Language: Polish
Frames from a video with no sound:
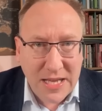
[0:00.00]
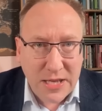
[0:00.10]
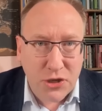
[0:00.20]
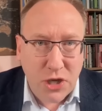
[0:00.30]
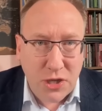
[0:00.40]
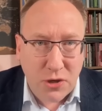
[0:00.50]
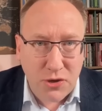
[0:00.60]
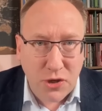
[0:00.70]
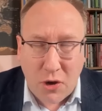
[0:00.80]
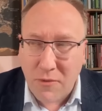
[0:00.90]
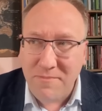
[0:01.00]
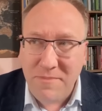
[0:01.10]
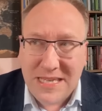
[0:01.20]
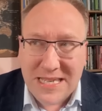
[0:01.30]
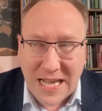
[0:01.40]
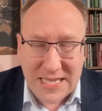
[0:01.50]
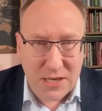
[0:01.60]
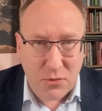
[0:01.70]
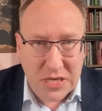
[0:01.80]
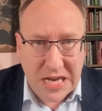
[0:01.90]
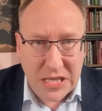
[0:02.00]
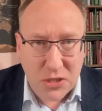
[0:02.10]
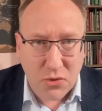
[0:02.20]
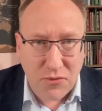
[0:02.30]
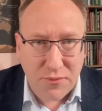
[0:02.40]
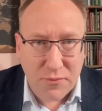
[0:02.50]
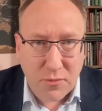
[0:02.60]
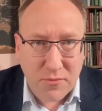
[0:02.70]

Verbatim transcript: Jeżeli chodzi o migrację Ukraińców, to